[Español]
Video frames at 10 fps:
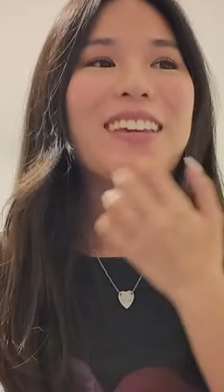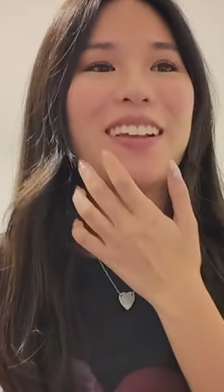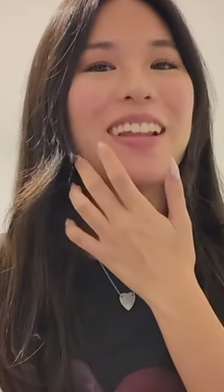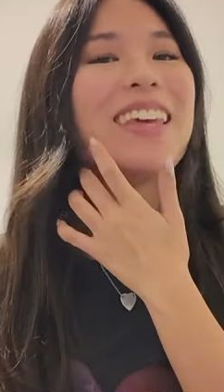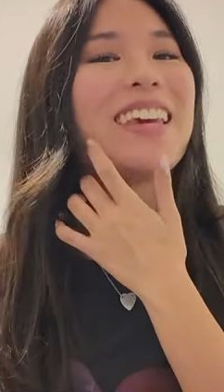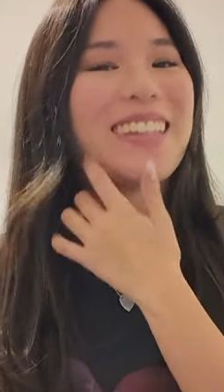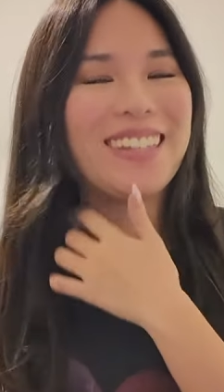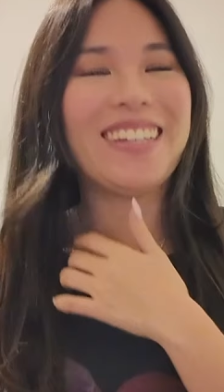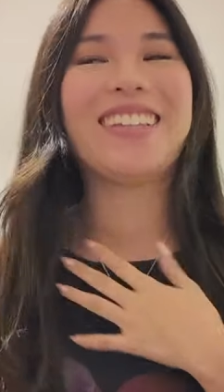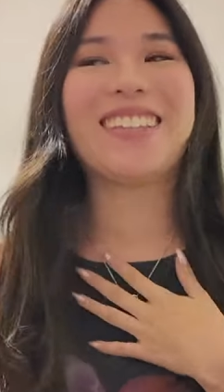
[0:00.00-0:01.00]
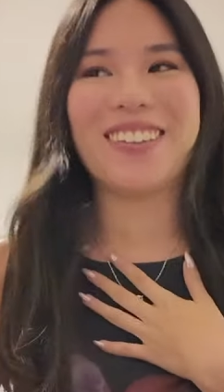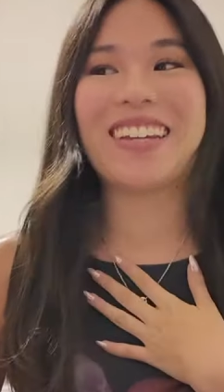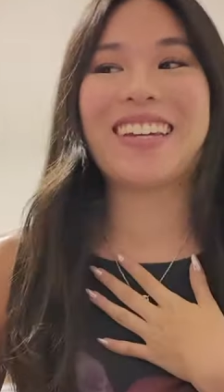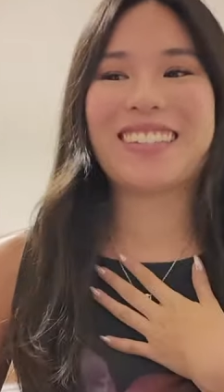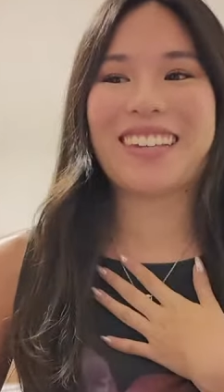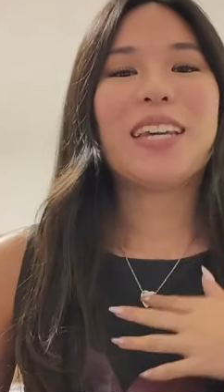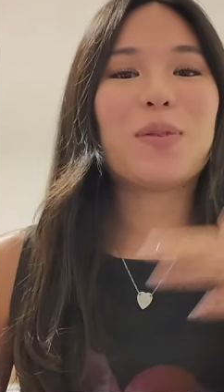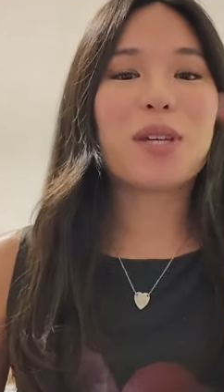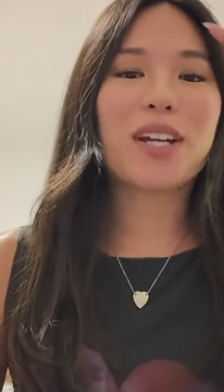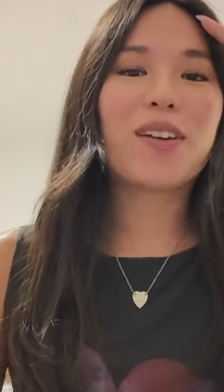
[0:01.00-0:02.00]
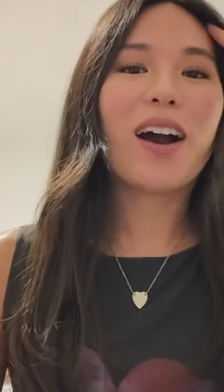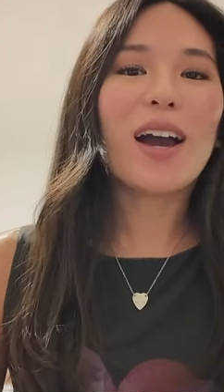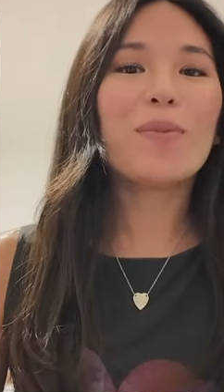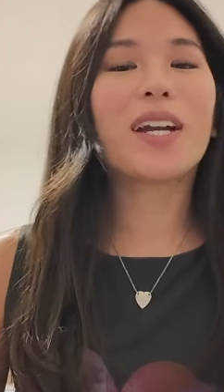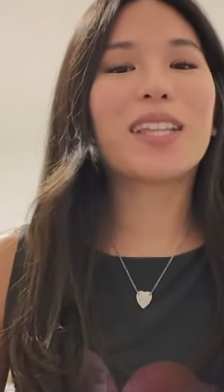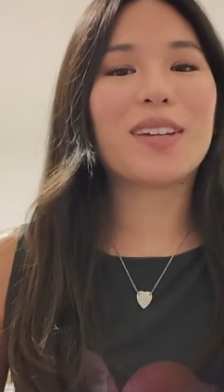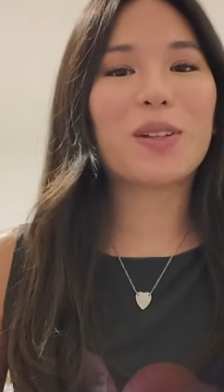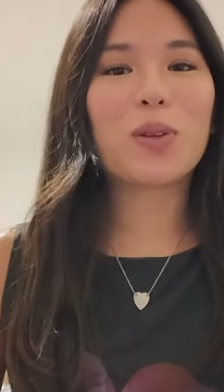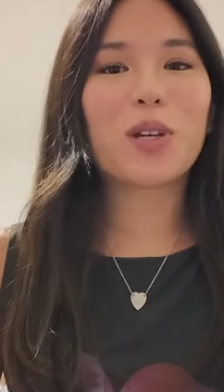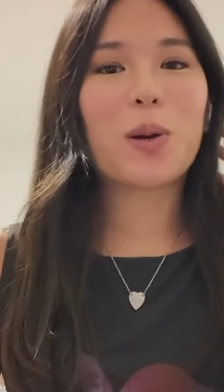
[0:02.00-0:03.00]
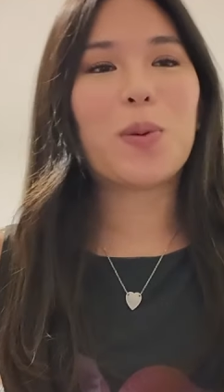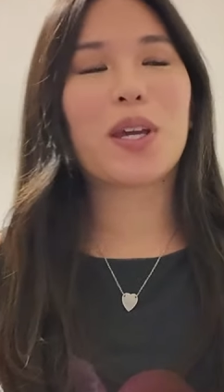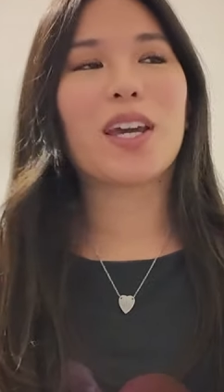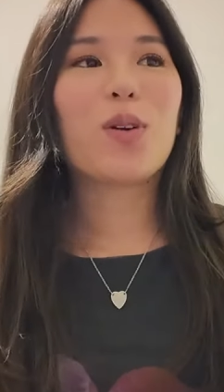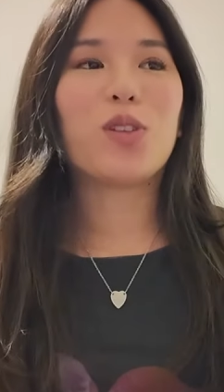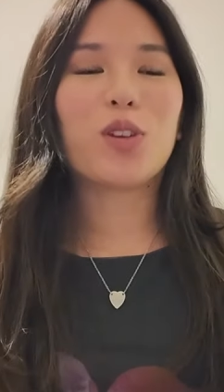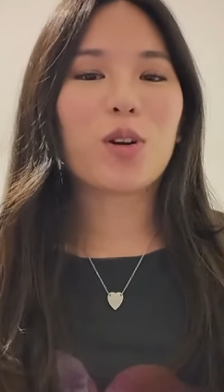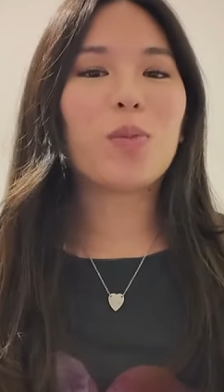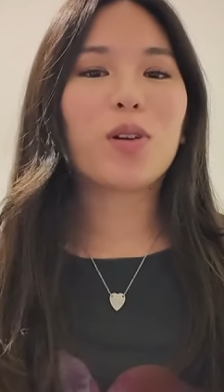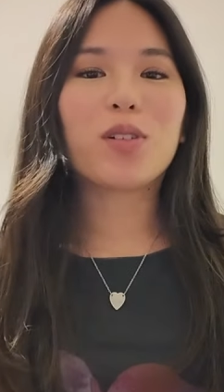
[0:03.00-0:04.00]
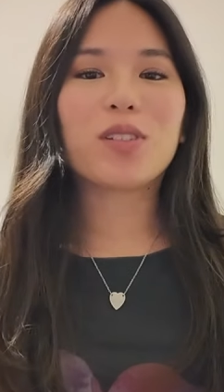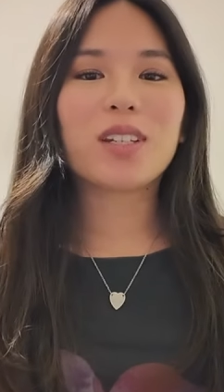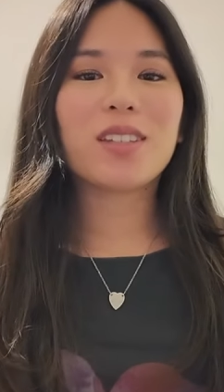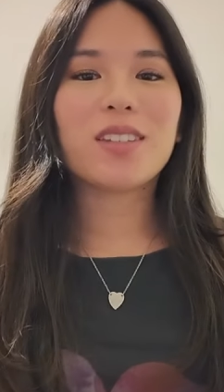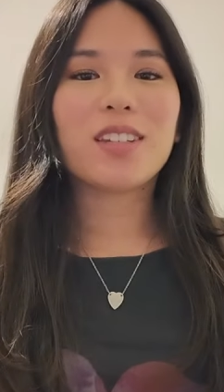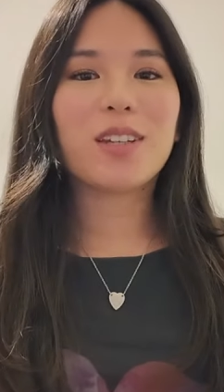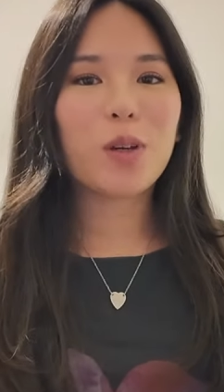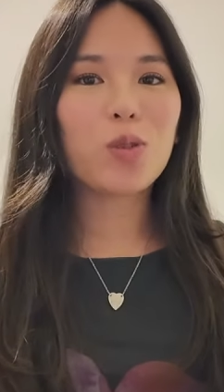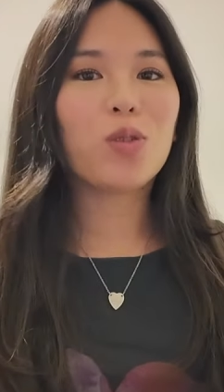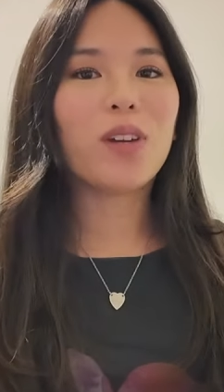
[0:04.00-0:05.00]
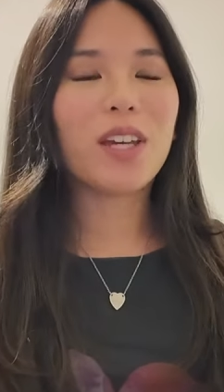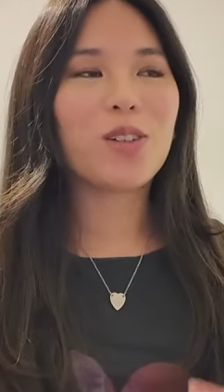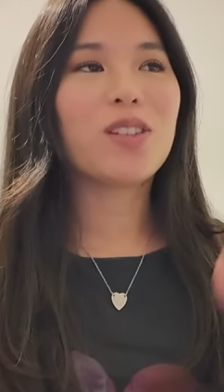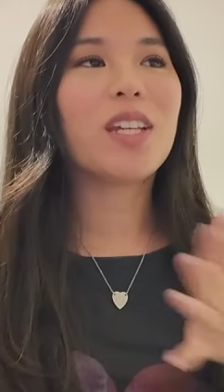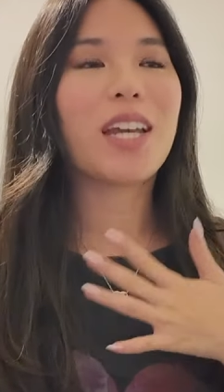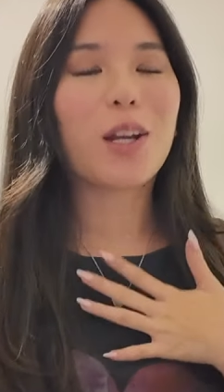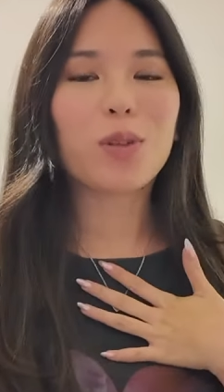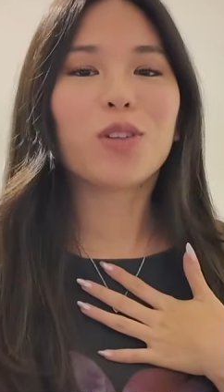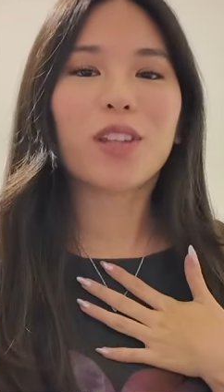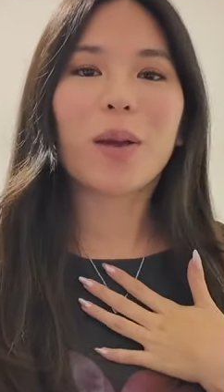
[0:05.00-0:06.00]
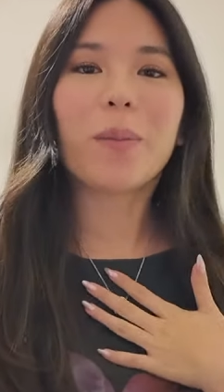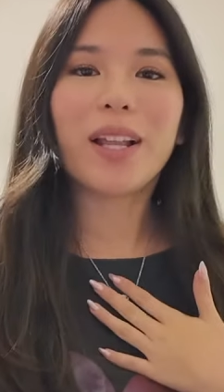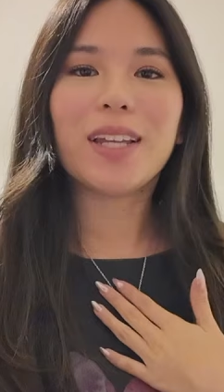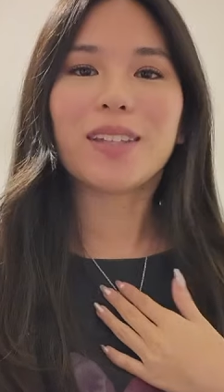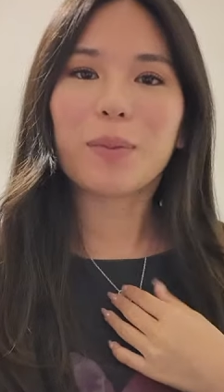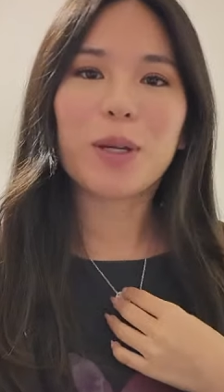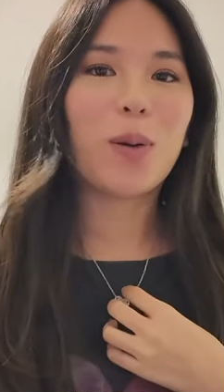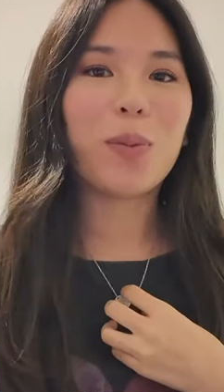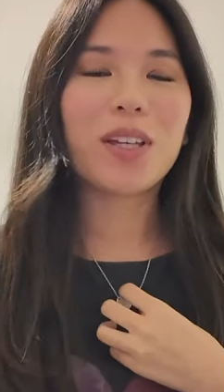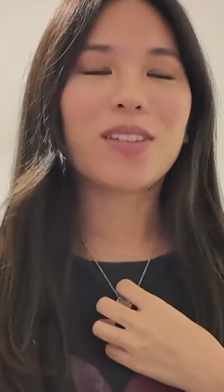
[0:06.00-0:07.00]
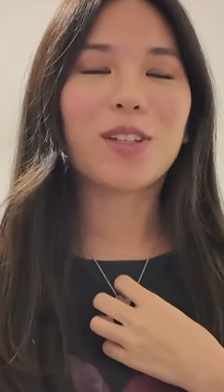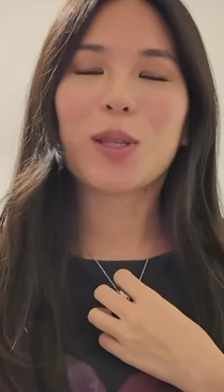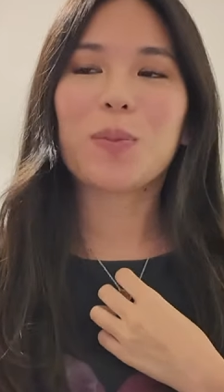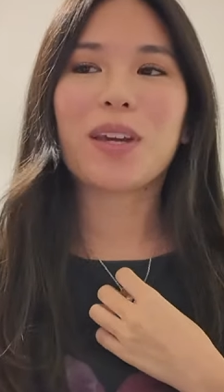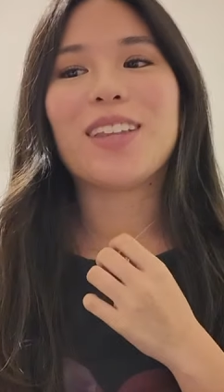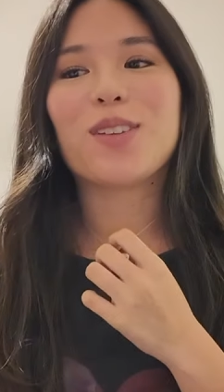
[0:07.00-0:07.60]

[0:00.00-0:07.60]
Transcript: Y yo dije, sí, soy esa. Y me dijo, ay, me encanta ver tus videos porque cuando yo compro cosas y veo tus videos, ya no me siento tan mal de hacer mis compras. Yo también.